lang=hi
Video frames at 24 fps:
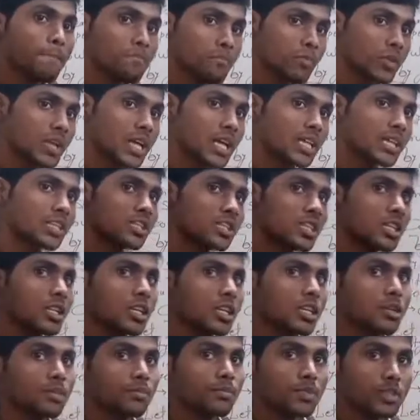मेरा ये
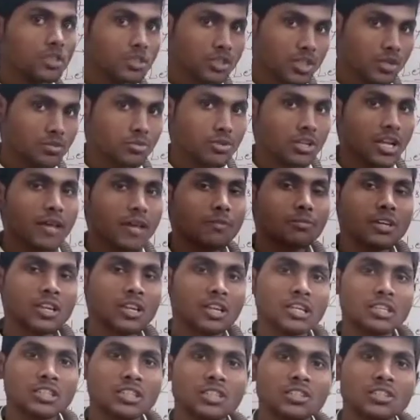चैनल सब्सक्राइब कर
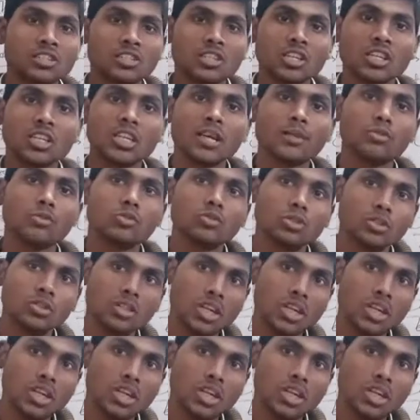लीजिए जिससे कि आपको